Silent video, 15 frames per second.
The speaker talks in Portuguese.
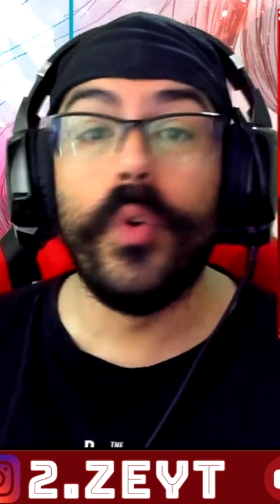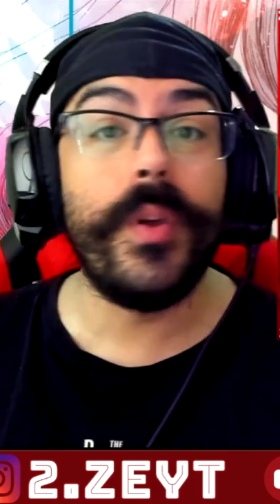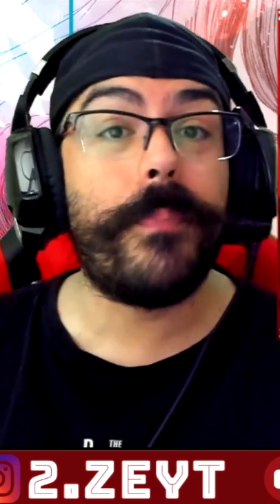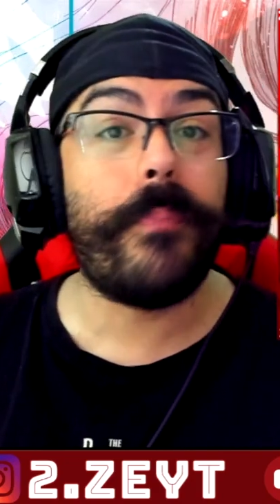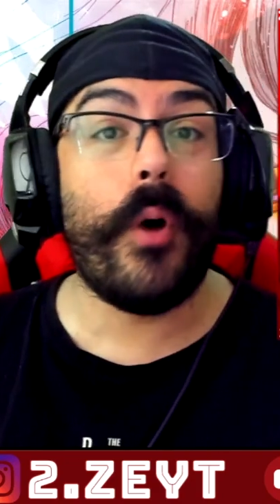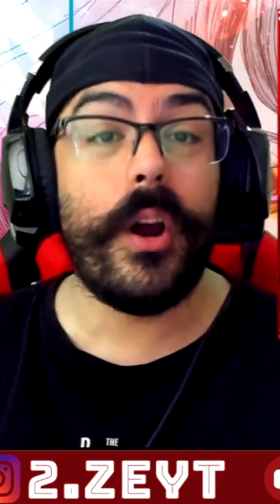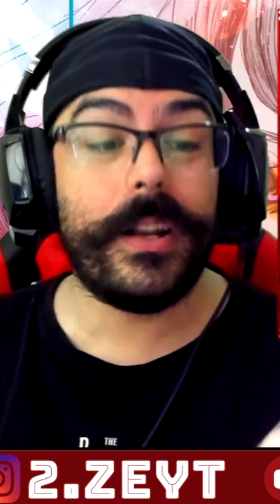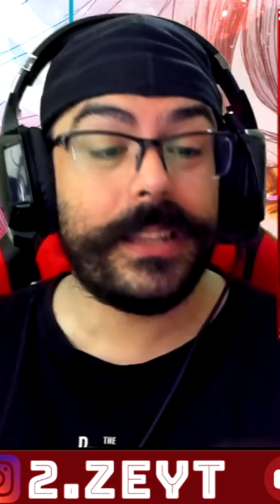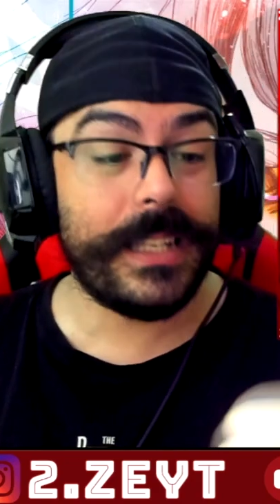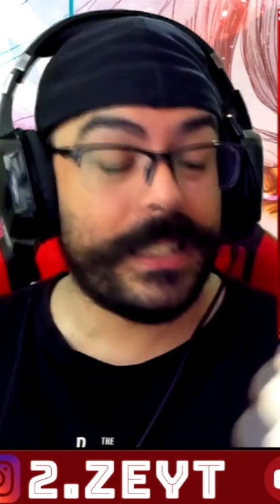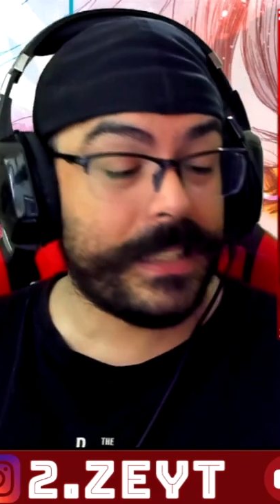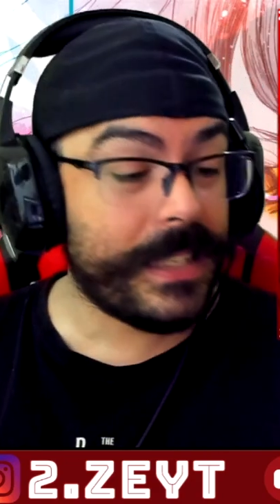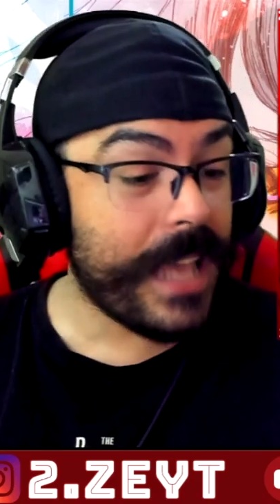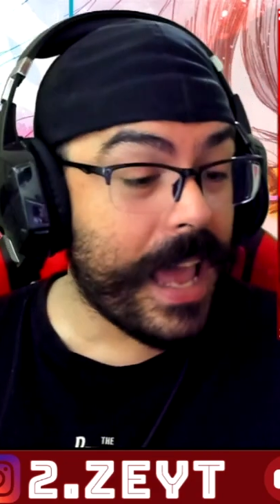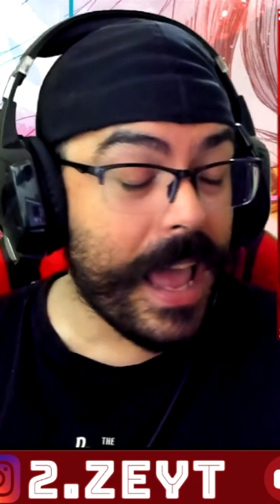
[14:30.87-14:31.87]
não importa
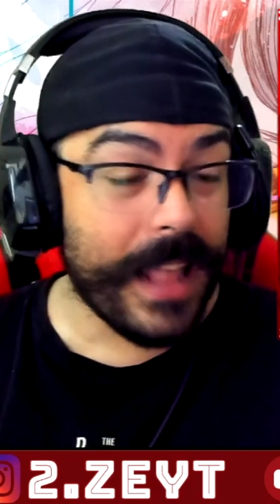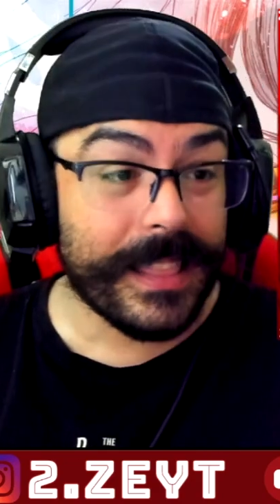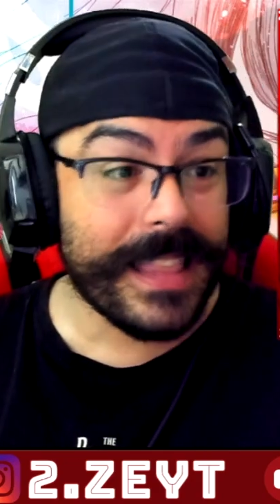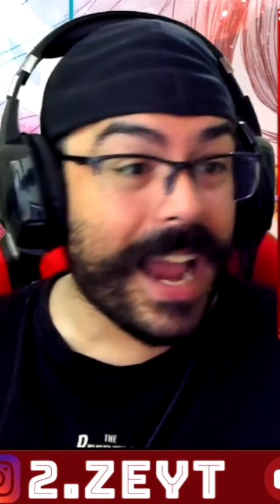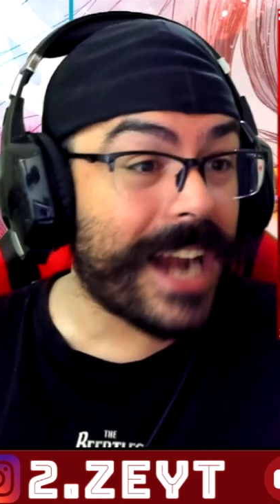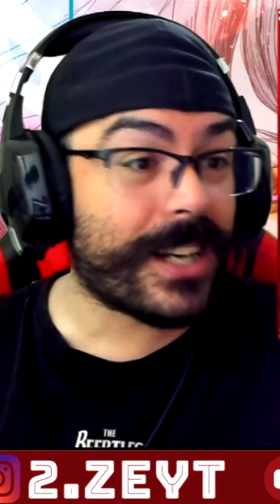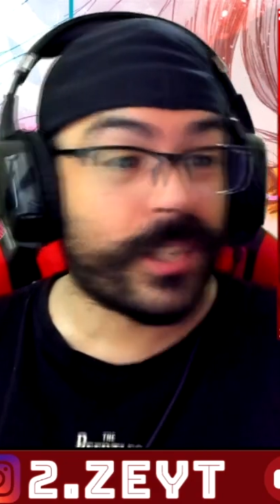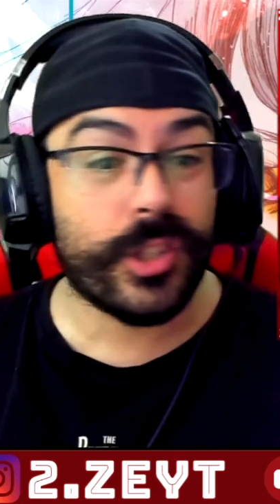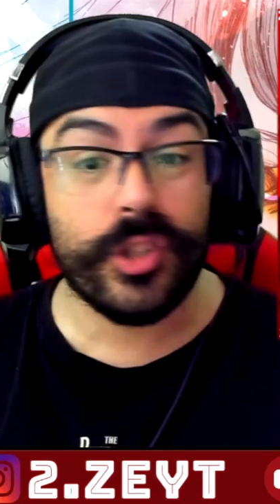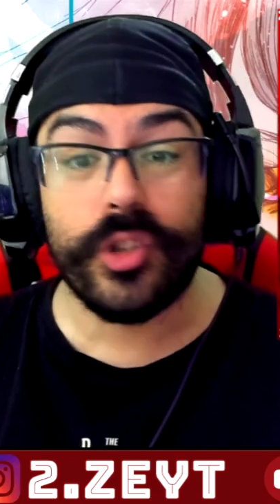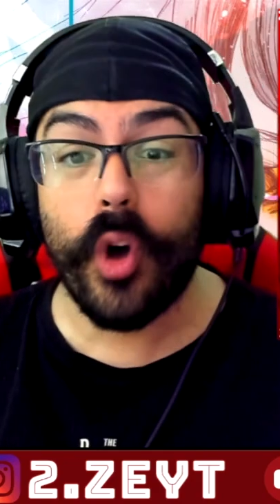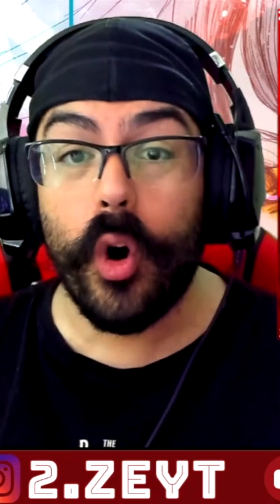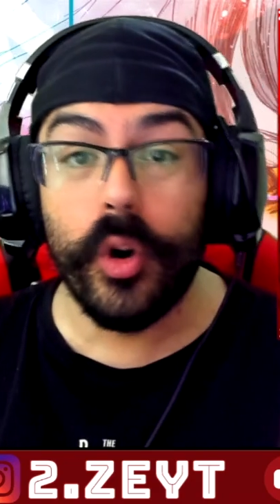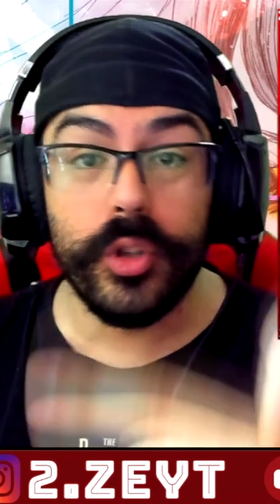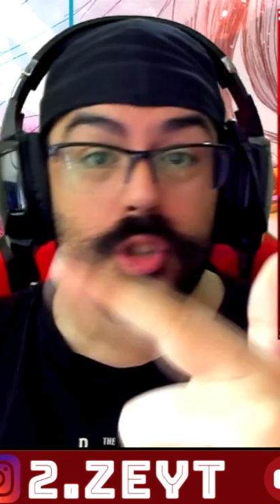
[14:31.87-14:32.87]
se é Dark
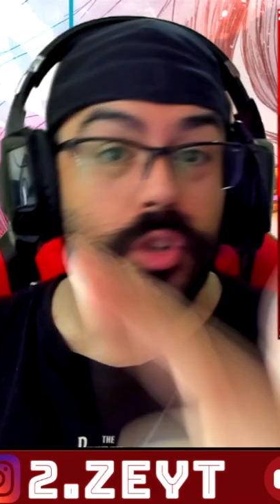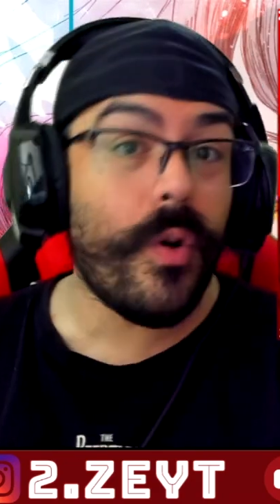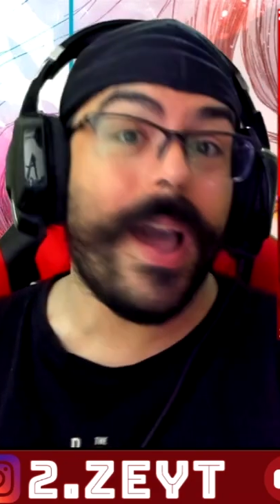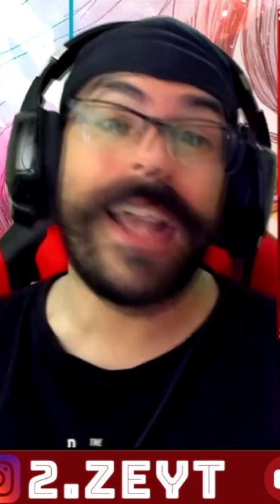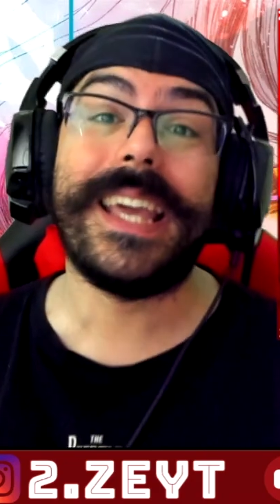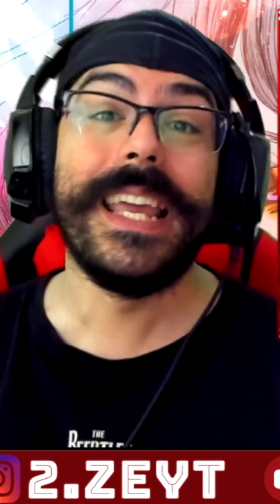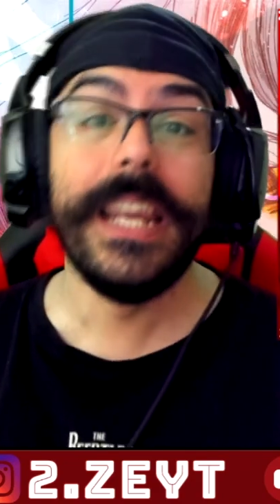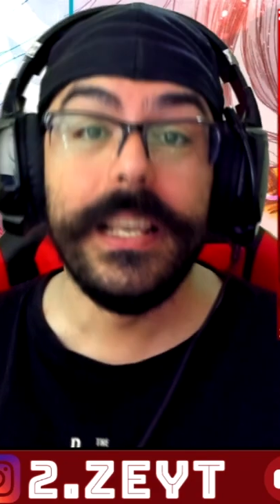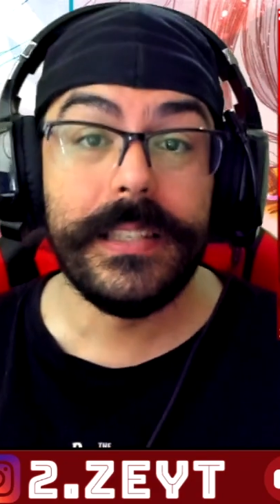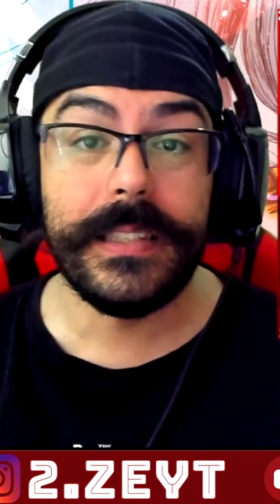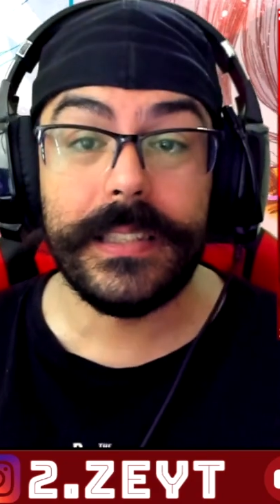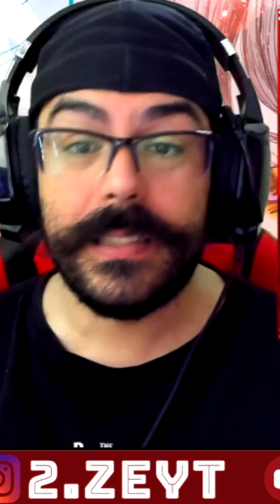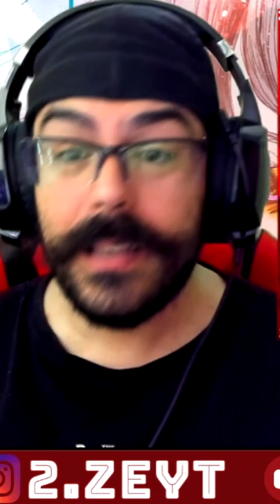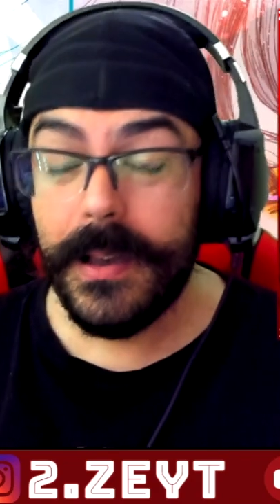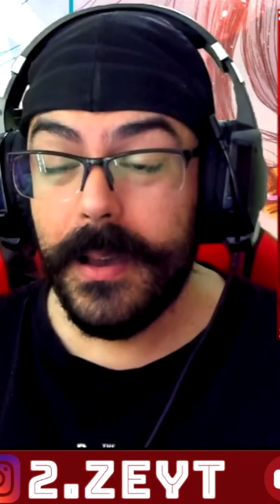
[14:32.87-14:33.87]
Souls ou é
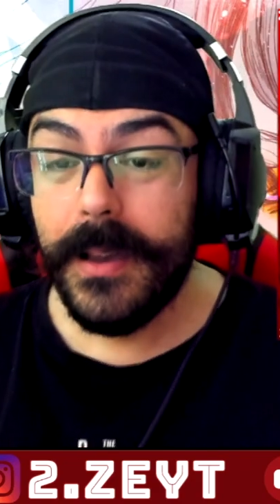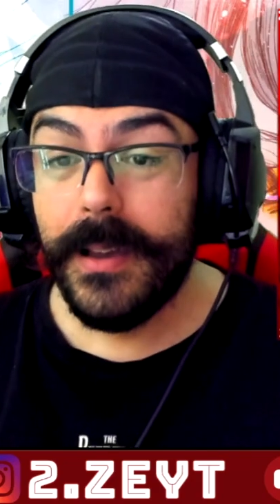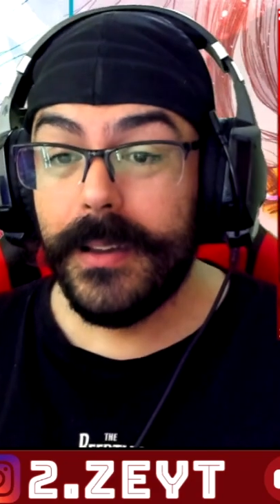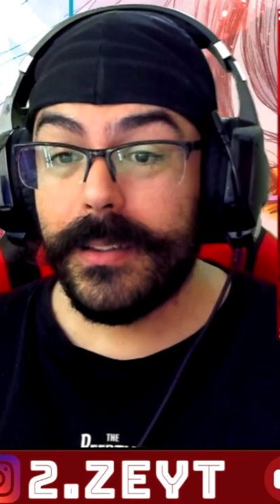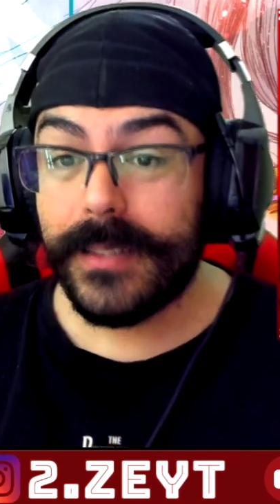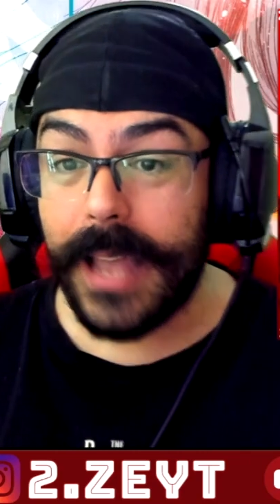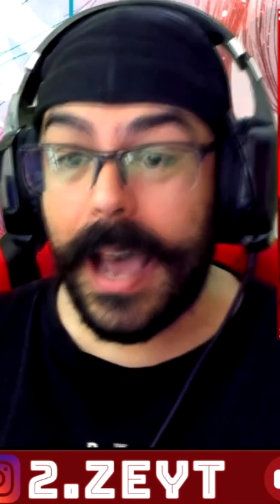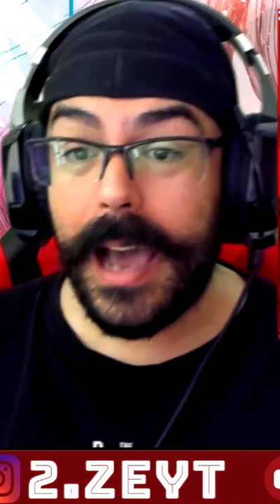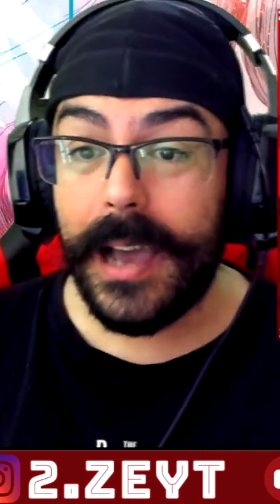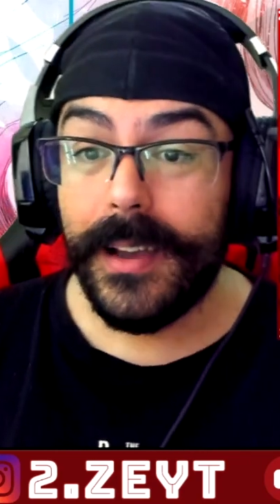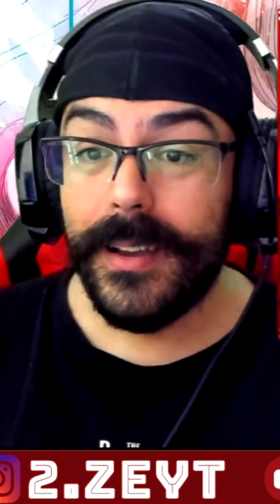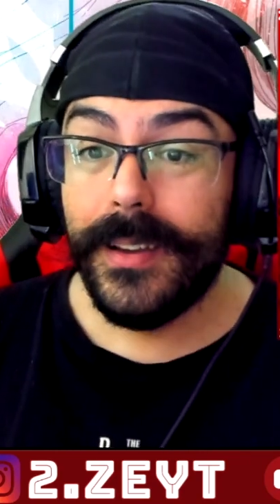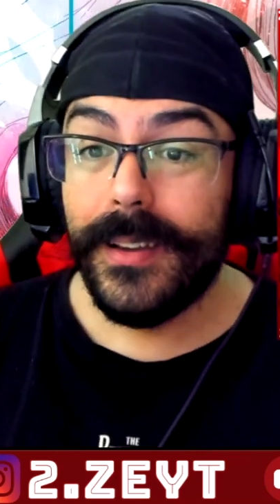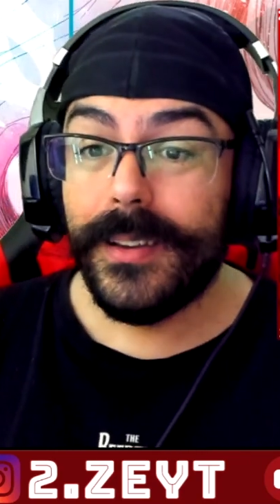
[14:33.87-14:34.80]
Gris, tá?